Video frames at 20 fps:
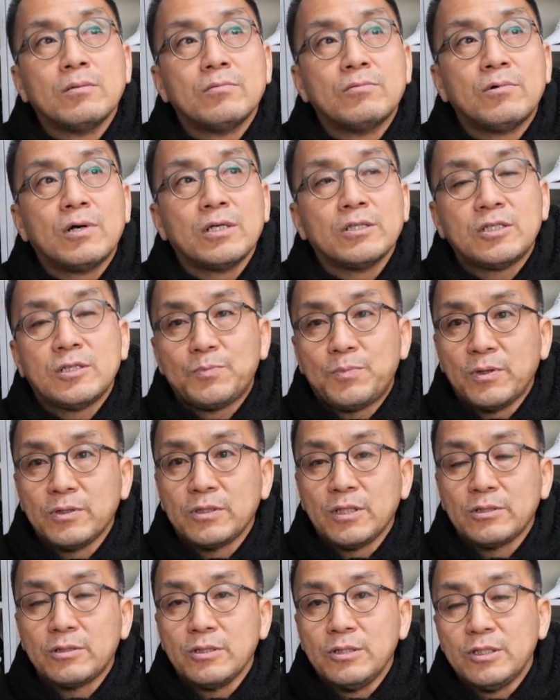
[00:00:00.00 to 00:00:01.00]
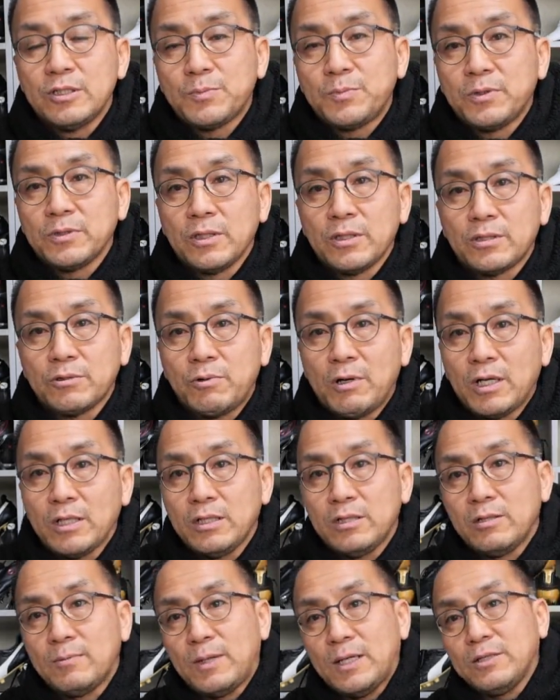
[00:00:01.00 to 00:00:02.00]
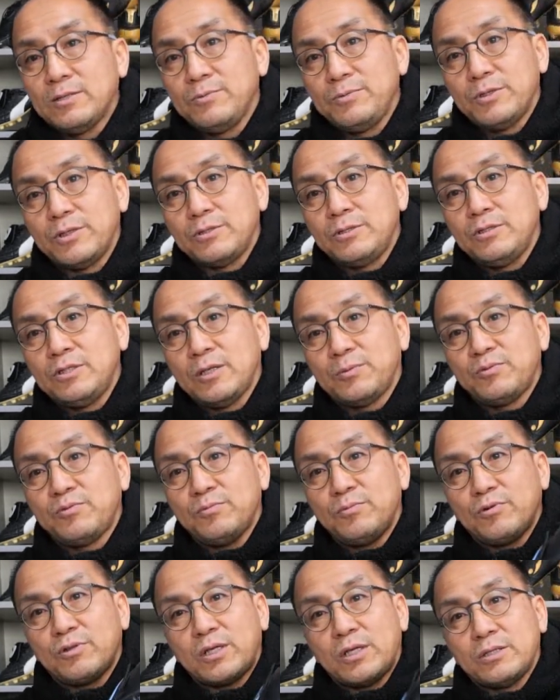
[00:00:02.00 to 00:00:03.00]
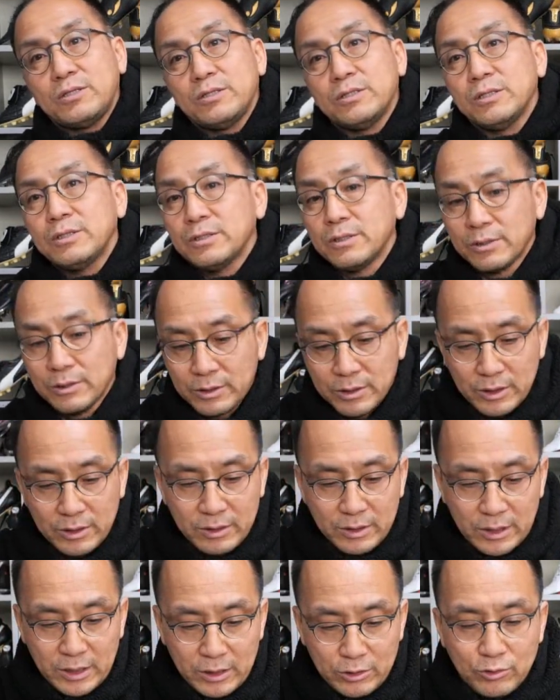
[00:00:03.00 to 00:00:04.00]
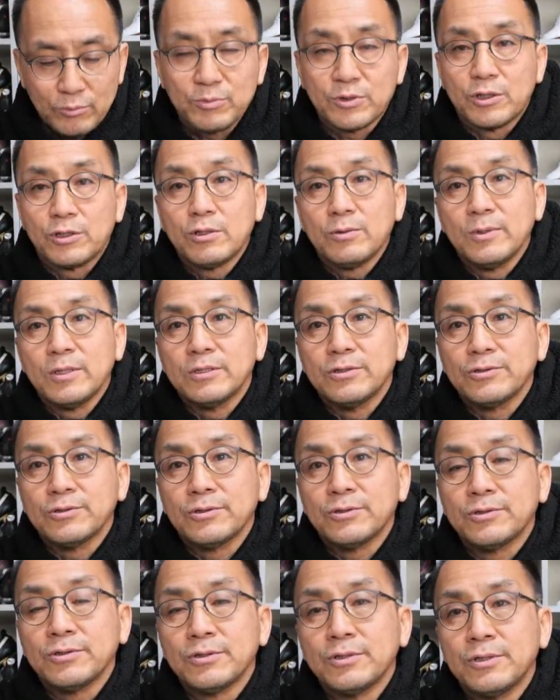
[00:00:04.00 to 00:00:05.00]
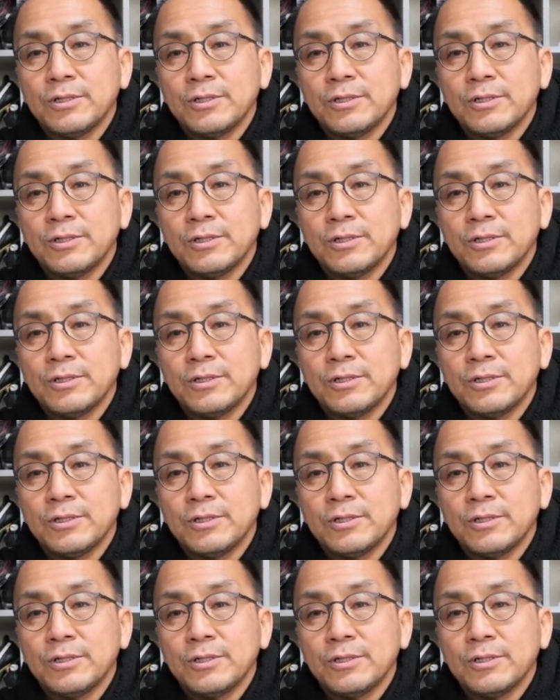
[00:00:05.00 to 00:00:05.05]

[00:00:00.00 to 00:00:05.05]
뭐한 10% 20% 할인을 받으면 이 제품보다는 어쨌든 간에 좀 저렴해지죠.